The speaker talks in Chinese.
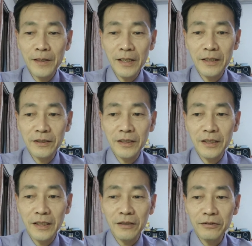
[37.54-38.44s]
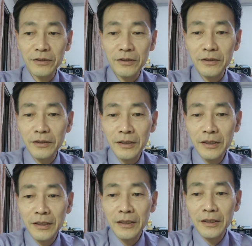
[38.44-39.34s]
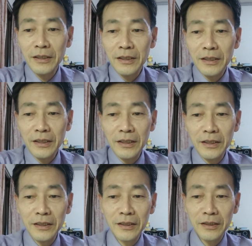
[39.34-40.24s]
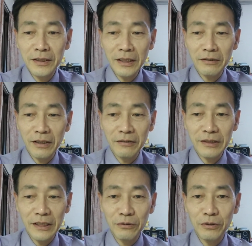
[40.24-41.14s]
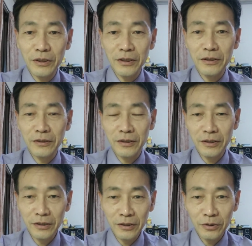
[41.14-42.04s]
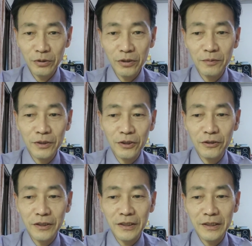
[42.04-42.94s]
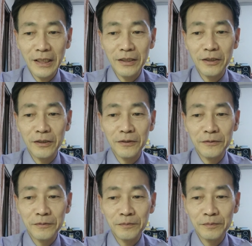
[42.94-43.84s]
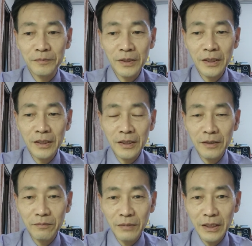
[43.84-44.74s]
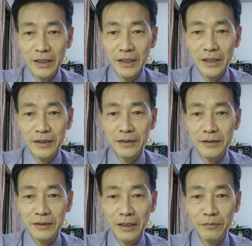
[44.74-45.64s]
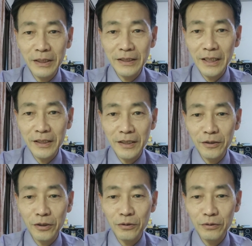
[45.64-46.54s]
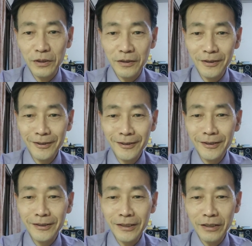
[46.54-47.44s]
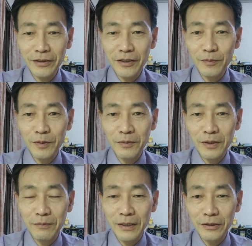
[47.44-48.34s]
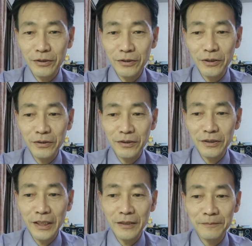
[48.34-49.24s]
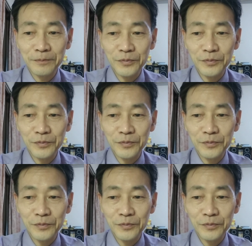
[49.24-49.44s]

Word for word: 太阳圣的导师以教导解惑，对我们循循善诱，每一个人、超马家人透过超级生命密码实修实练，